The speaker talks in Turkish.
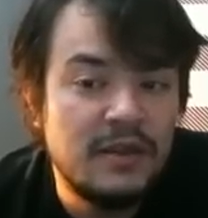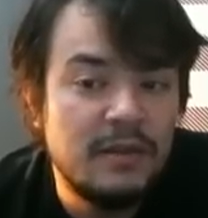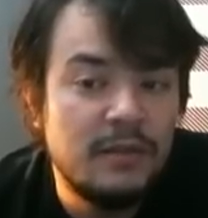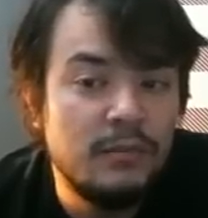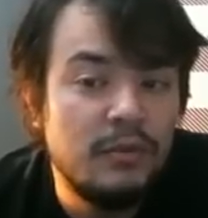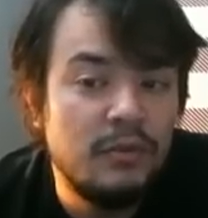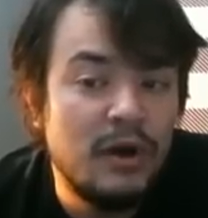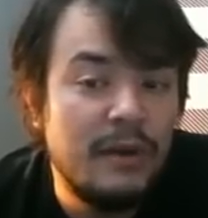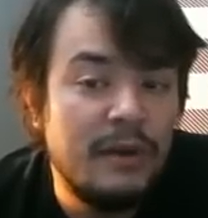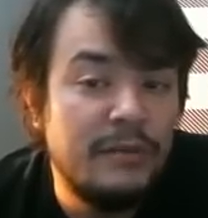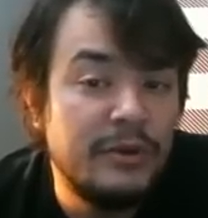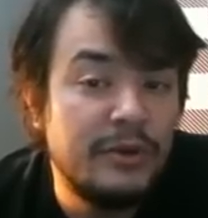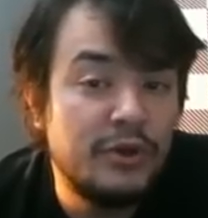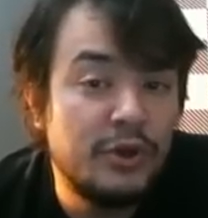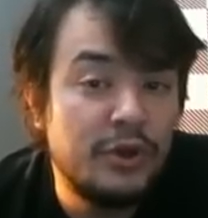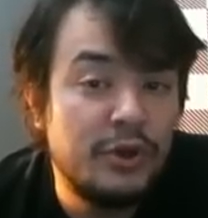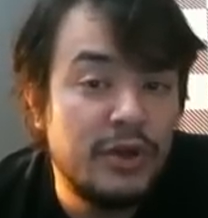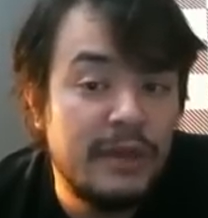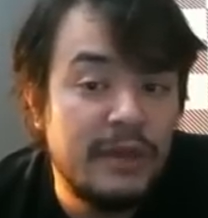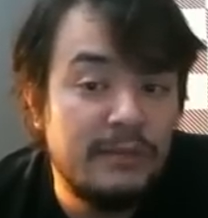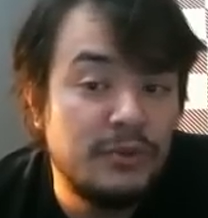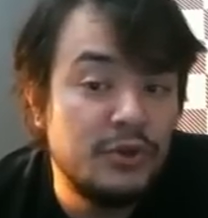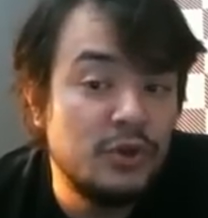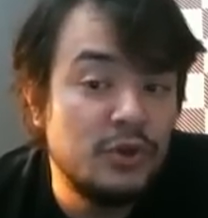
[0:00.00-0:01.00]
Bu hamle çok
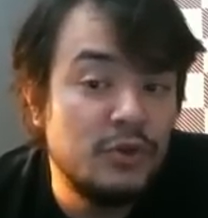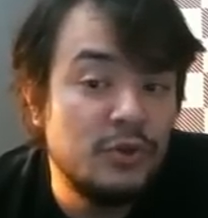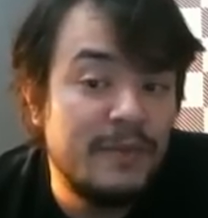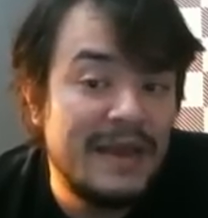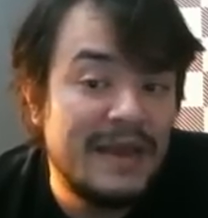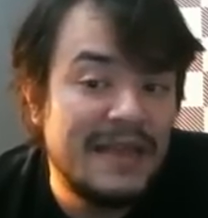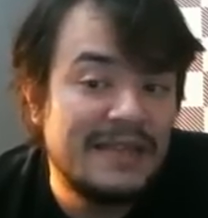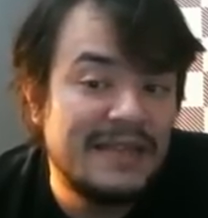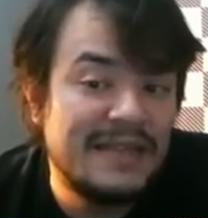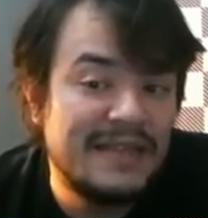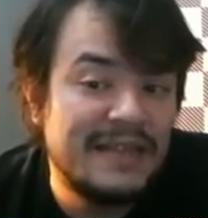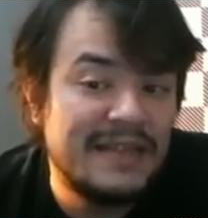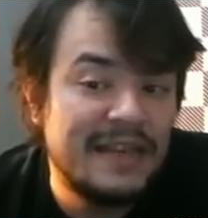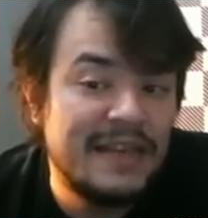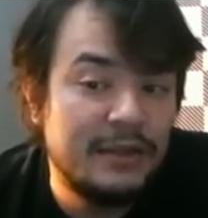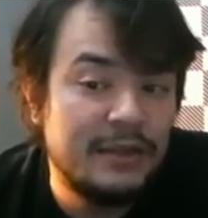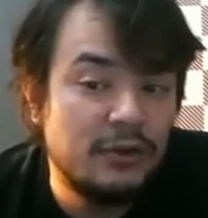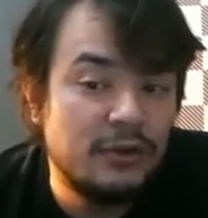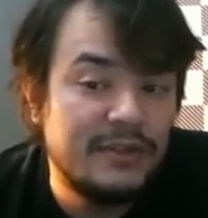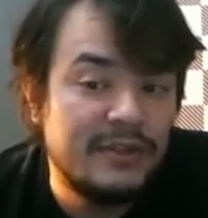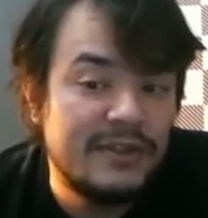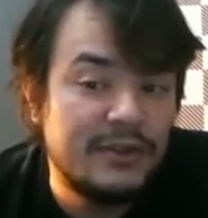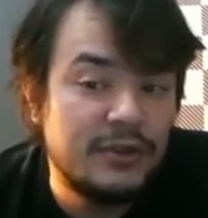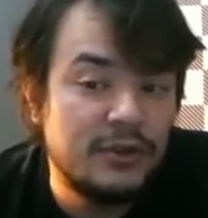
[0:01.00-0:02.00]
önemli çünkü Beyazlar G4
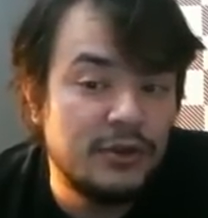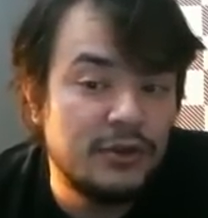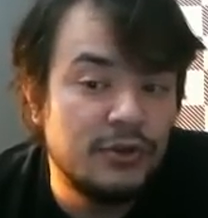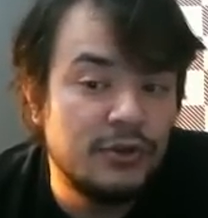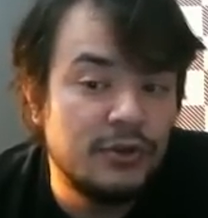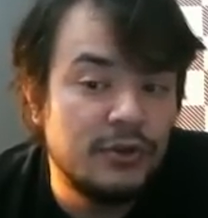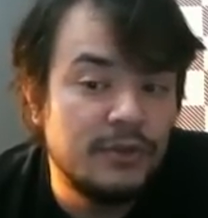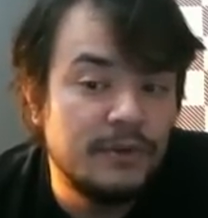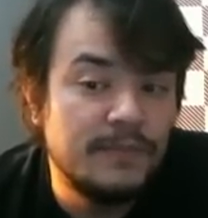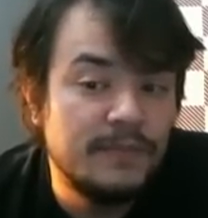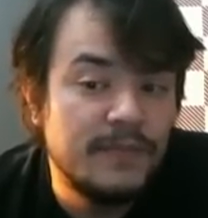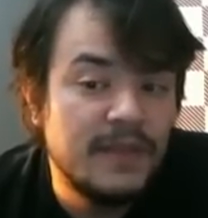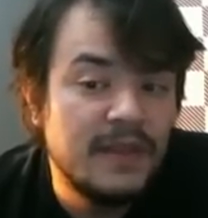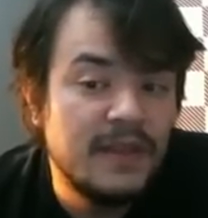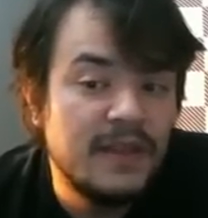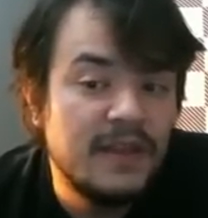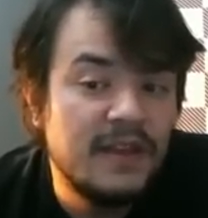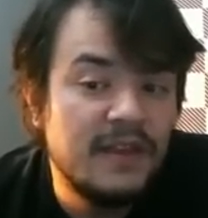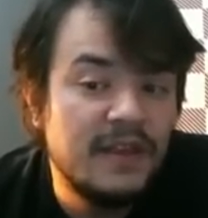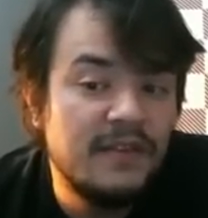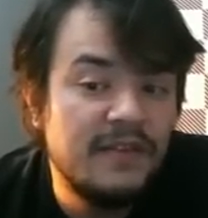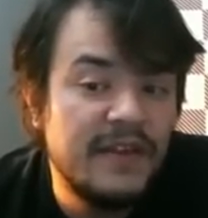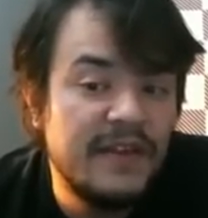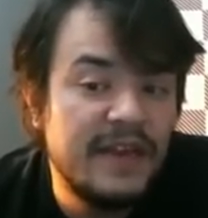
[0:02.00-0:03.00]
istiyordu
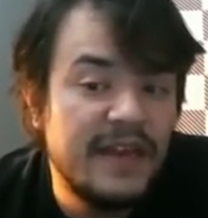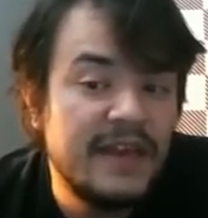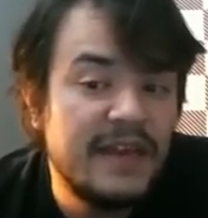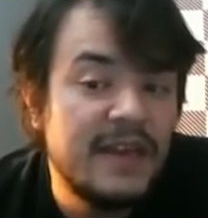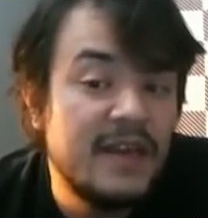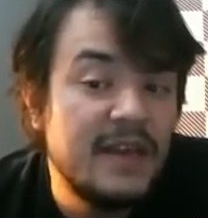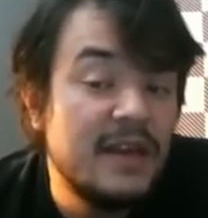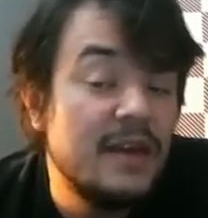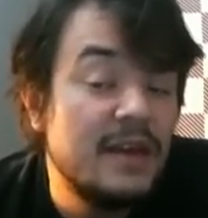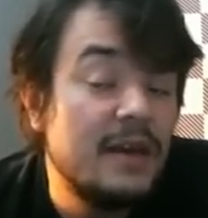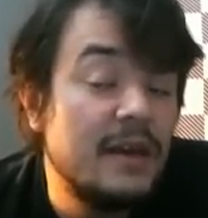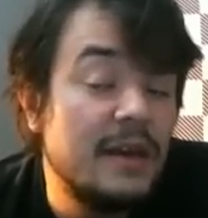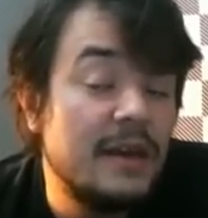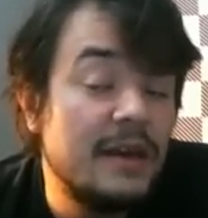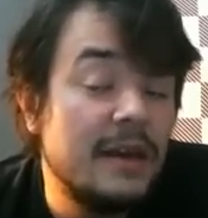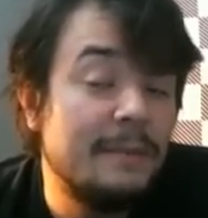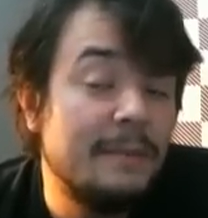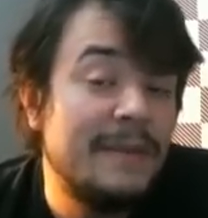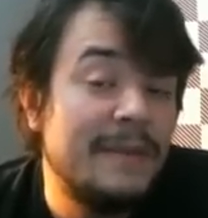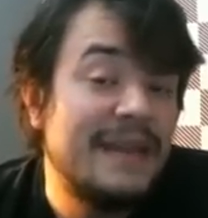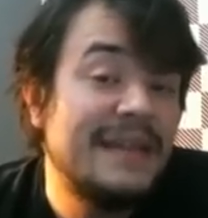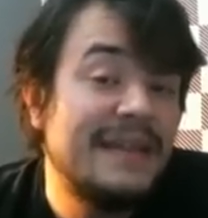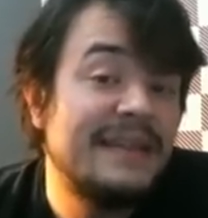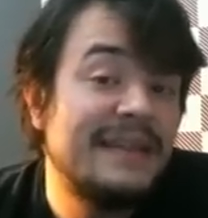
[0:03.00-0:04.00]
ve
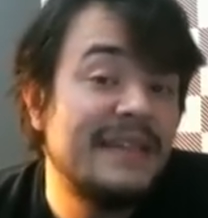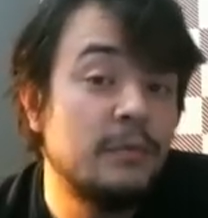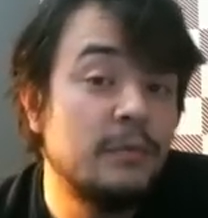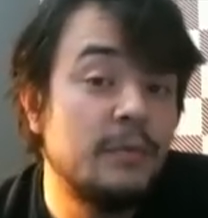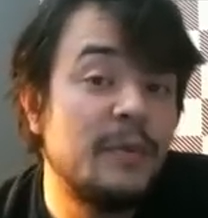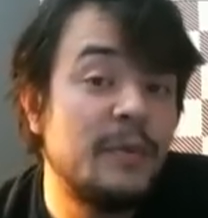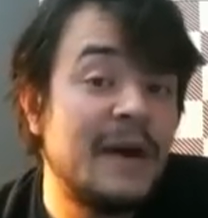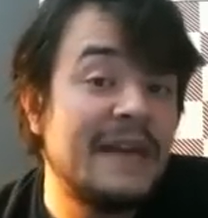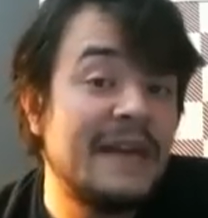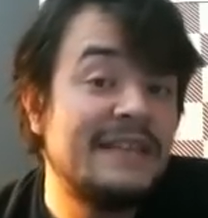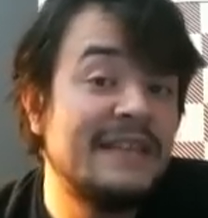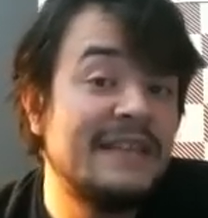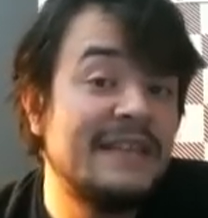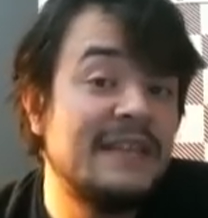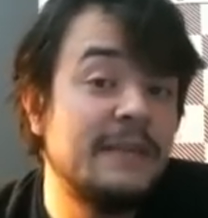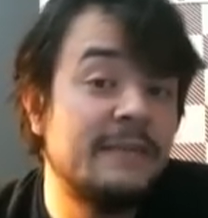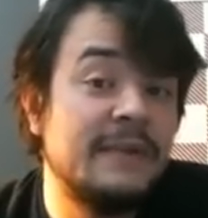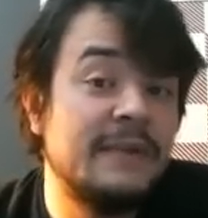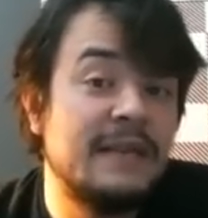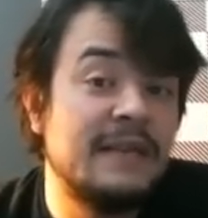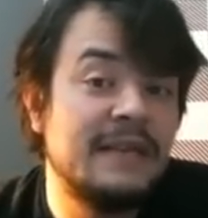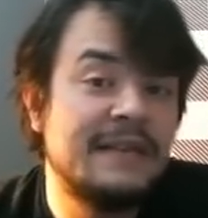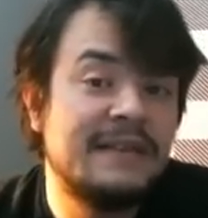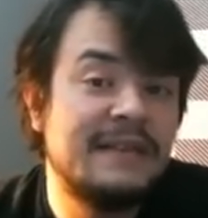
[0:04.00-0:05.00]
belki de bu partiyle
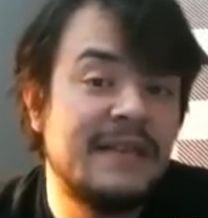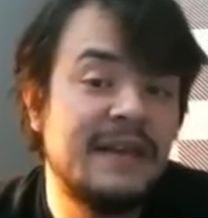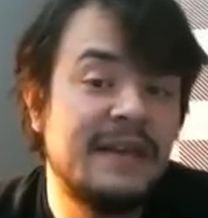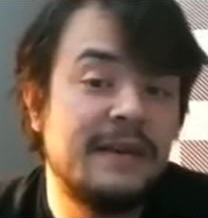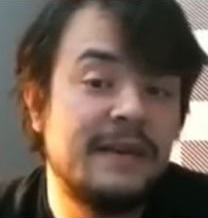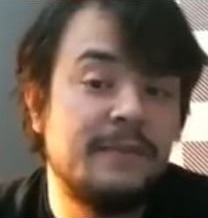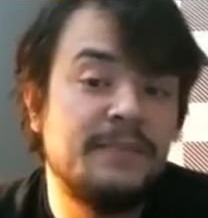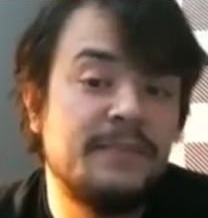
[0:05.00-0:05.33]
birlikte